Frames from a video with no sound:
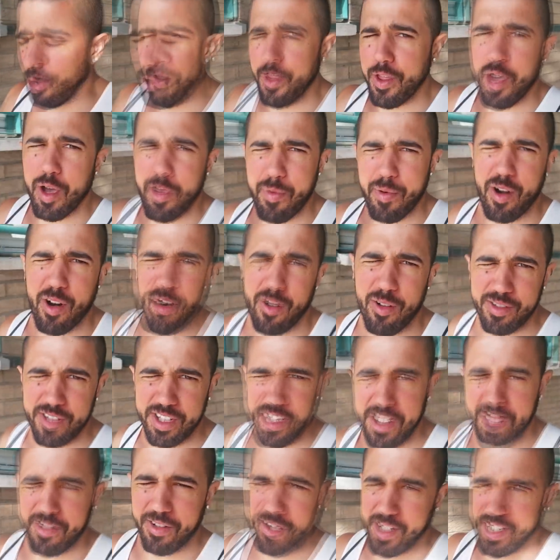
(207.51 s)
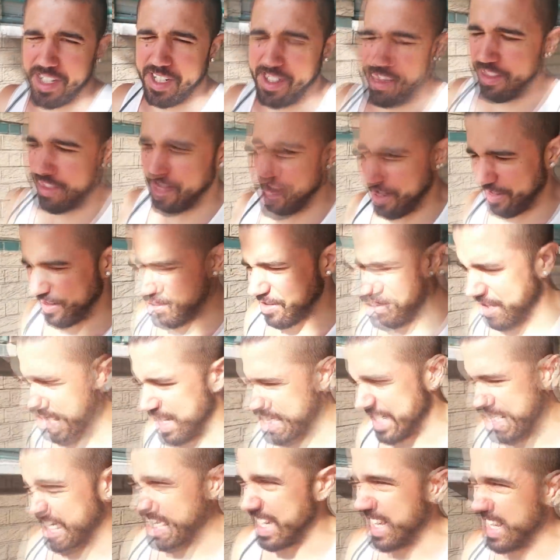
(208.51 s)
jodido pero contento que se dice, ¿no?
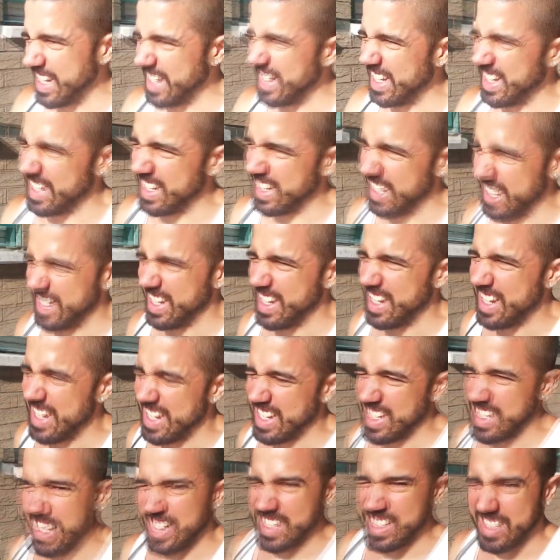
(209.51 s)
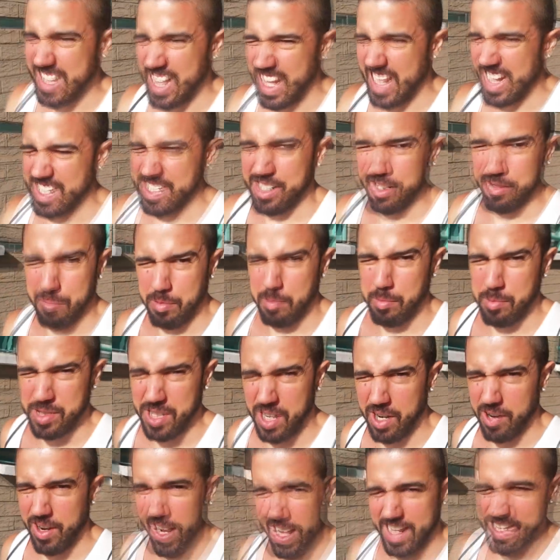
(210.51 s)
Así que ya está, nos
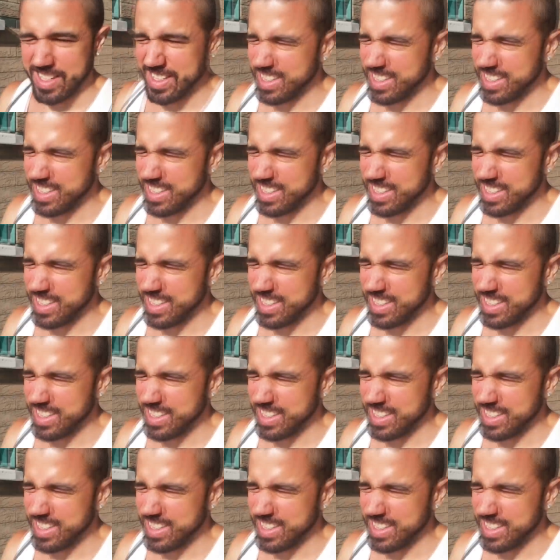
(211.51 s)
vemos ahora.